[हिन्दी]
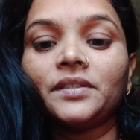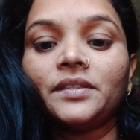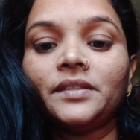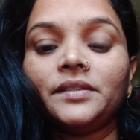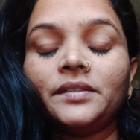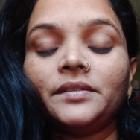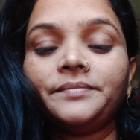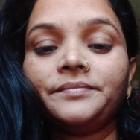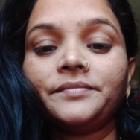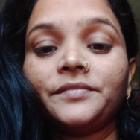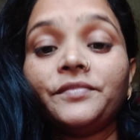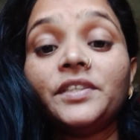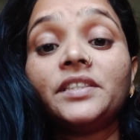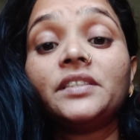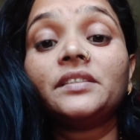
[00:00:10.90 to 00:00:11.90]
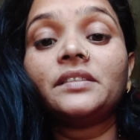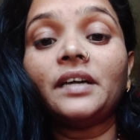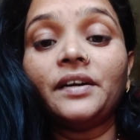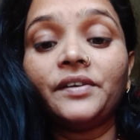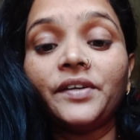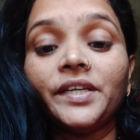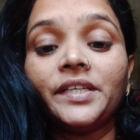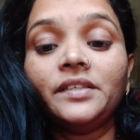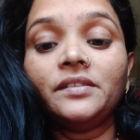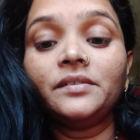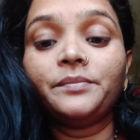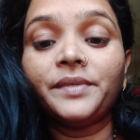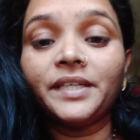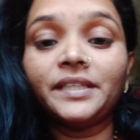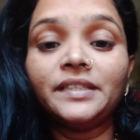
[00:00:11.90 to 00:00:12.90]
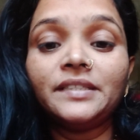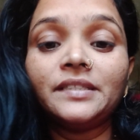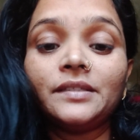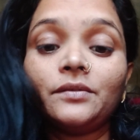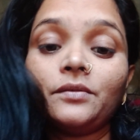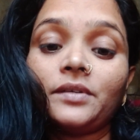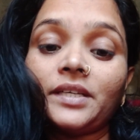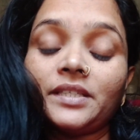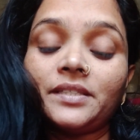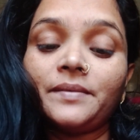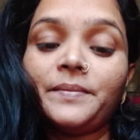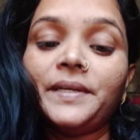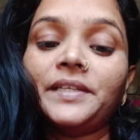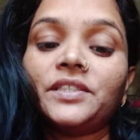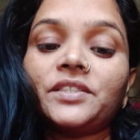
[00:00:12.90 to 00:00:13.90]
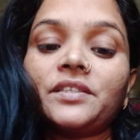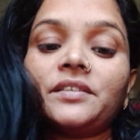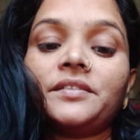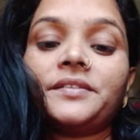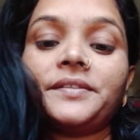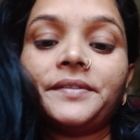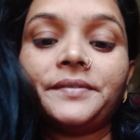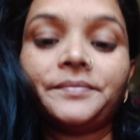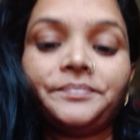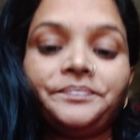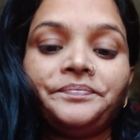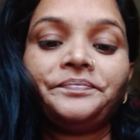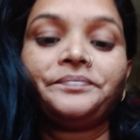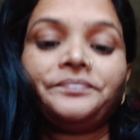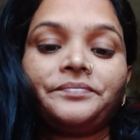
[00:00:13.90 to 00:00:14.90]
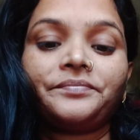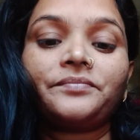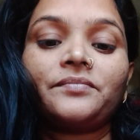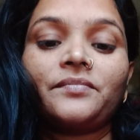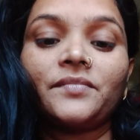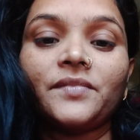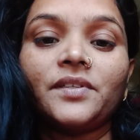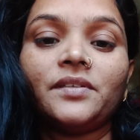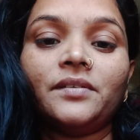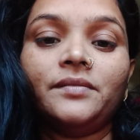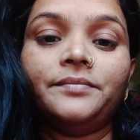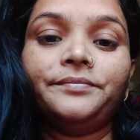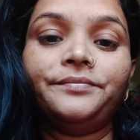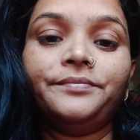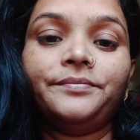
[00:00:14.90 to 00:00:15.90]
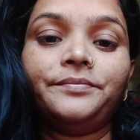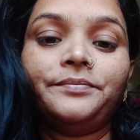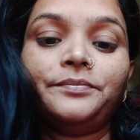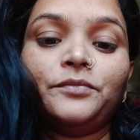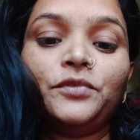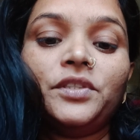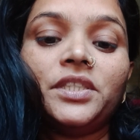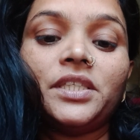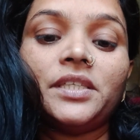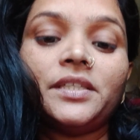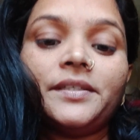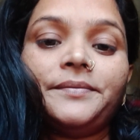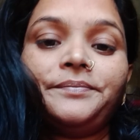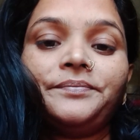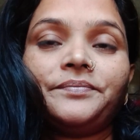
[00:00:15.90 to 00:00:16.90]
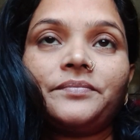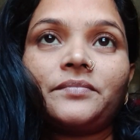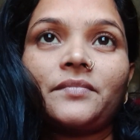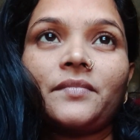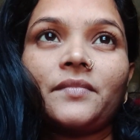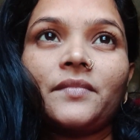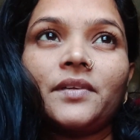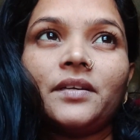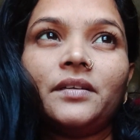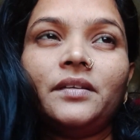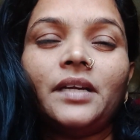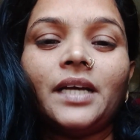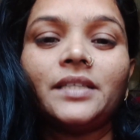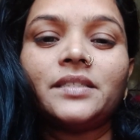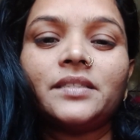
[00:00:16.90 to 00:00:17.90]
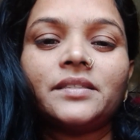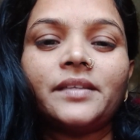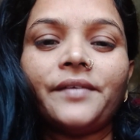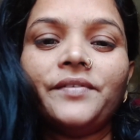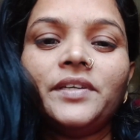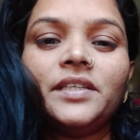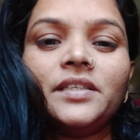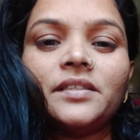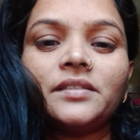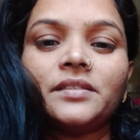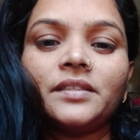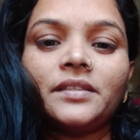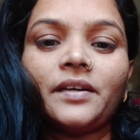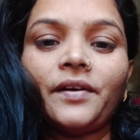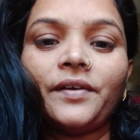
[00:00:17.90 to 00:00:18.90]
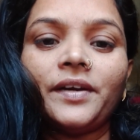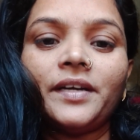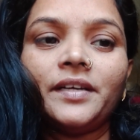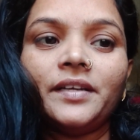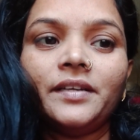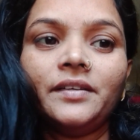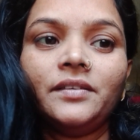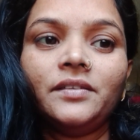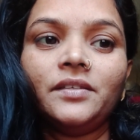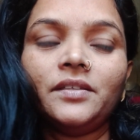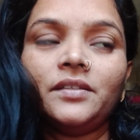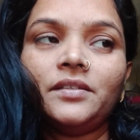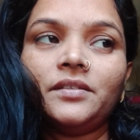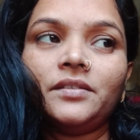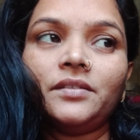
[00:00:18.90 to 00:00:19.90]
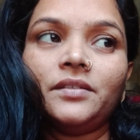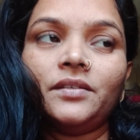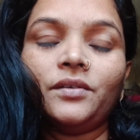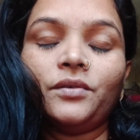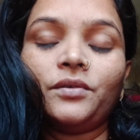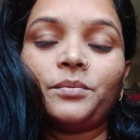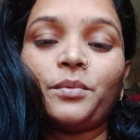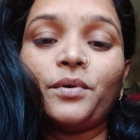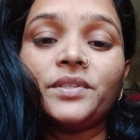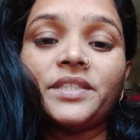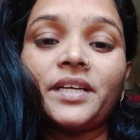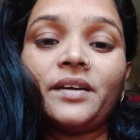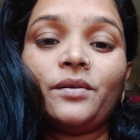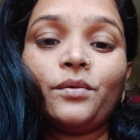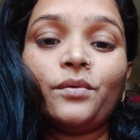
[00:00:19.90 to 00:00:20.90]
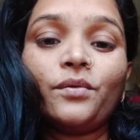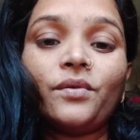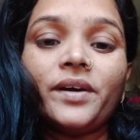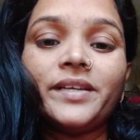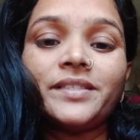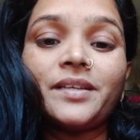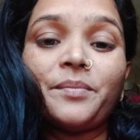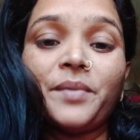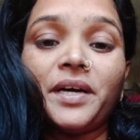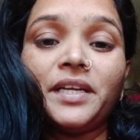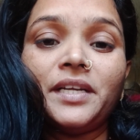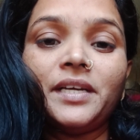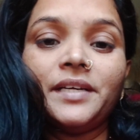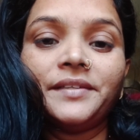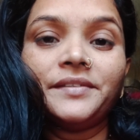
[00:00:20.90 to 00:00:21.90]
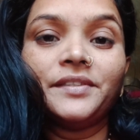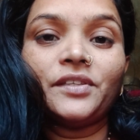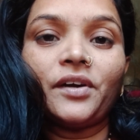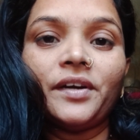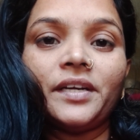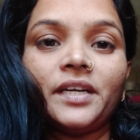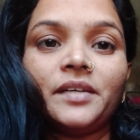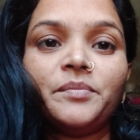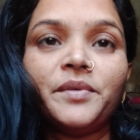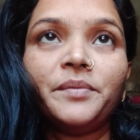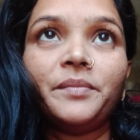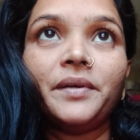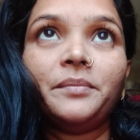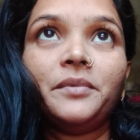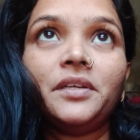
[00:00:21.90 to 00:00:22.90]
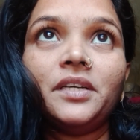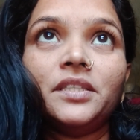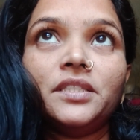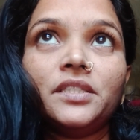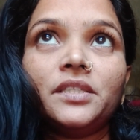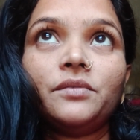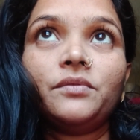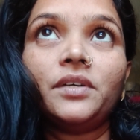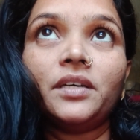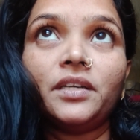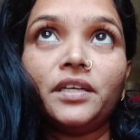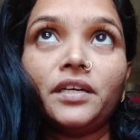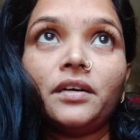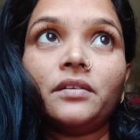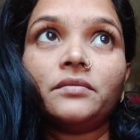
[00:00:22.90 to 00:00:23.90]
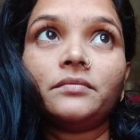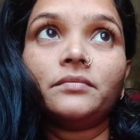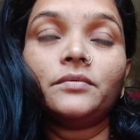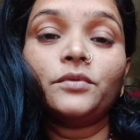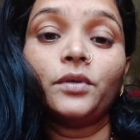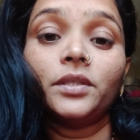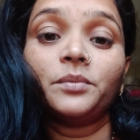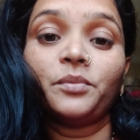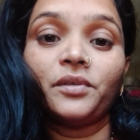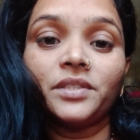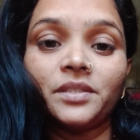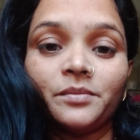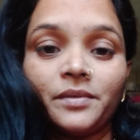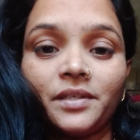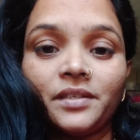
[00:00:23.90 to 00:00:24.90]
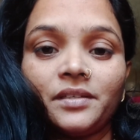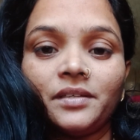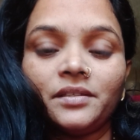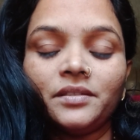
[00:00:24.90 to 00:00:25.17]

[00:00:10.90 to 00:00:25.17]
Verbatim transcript: कि विथ थायराइड प्रेगनेंसी को कैसे मैनेज करते हैं hmm, मुझे लास्ट सेवन ईयर से थायराइड है और बहुत सारे लोगों का ऐसा मानना है कि थायराइड में बेबी कंसीव करना नॉट पॉसिबल